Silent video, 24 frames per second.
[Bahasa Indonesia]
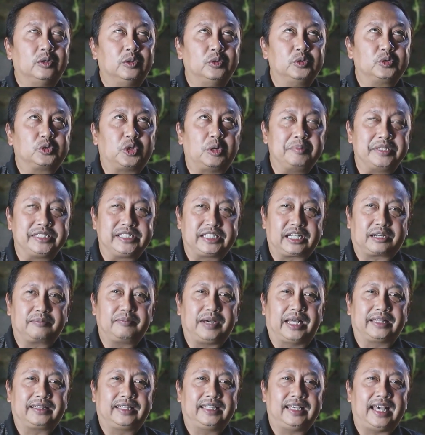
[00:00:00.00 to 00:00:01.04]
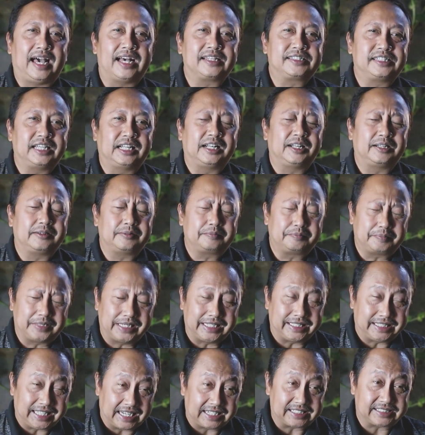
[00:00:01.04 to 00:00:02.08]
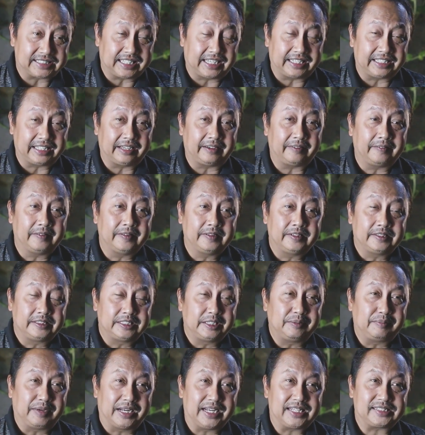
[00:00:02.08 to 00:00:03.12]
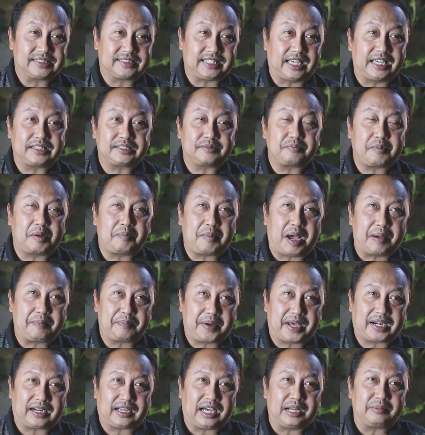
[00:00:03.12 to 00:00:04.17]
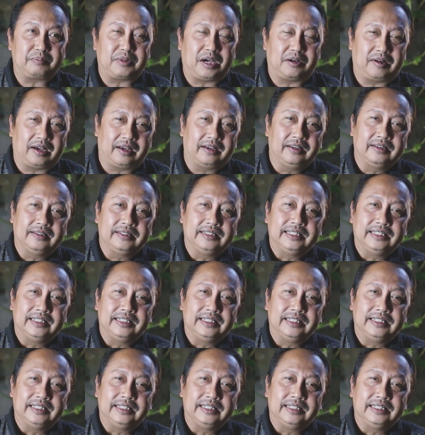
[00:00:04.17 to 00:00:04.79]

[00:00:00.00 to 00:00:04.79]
Untuk mencermati hasil penelitian saya, di mana saya memaparkan bahwa